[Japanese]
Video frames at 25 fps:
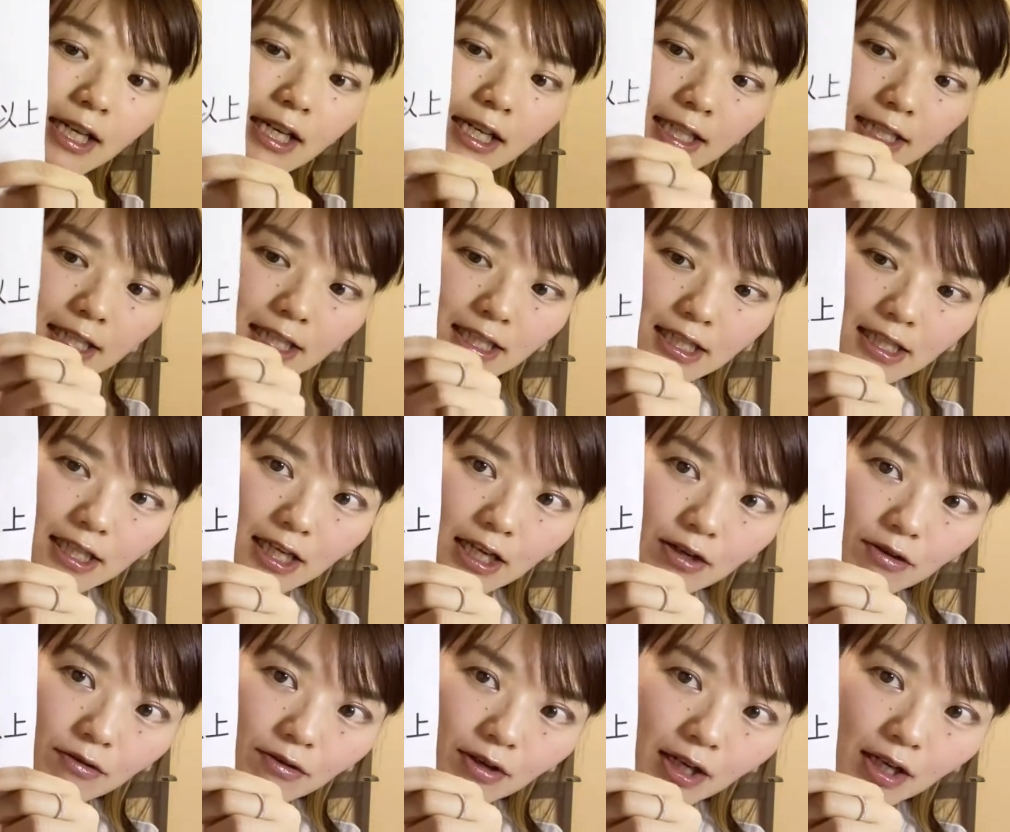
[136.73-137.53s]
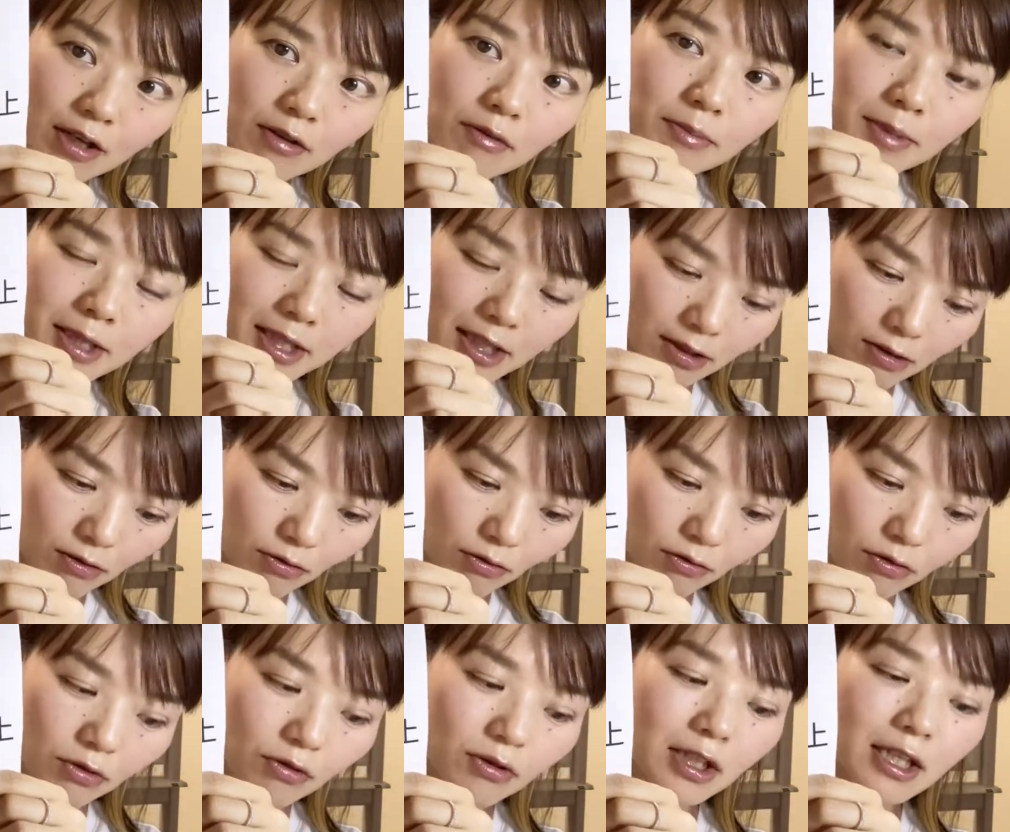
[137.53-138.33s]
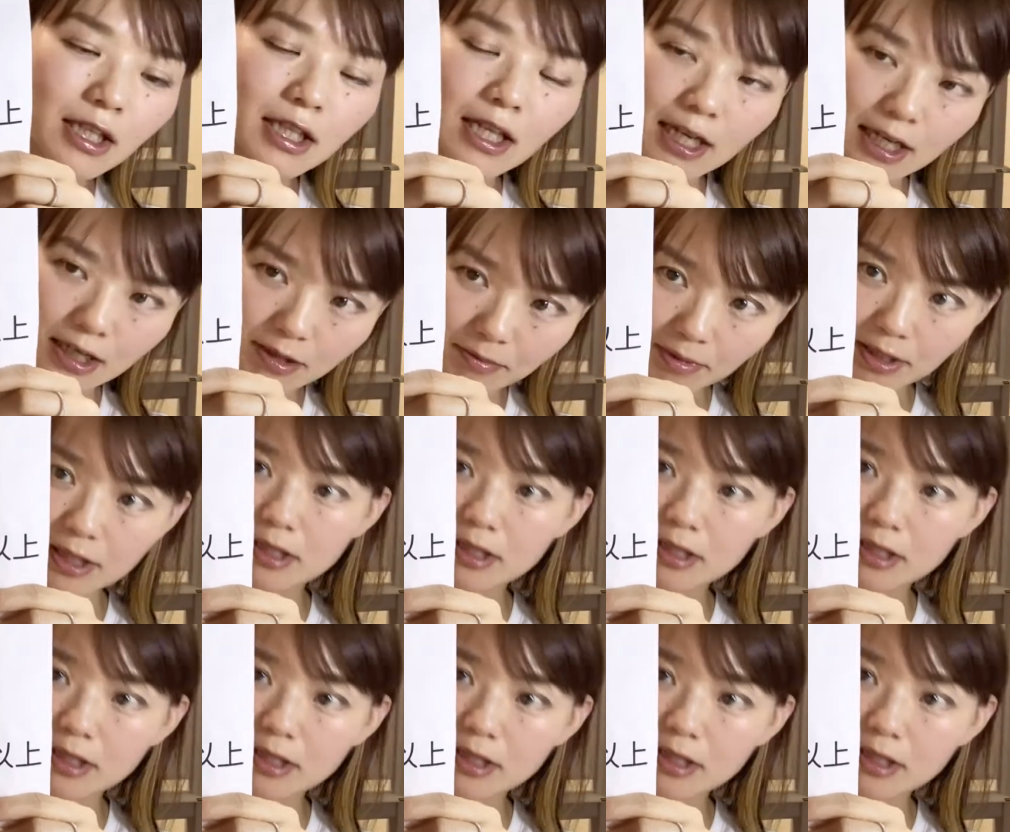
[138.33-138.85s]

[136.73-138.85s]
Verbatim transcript: 申請要件を満たすことになりま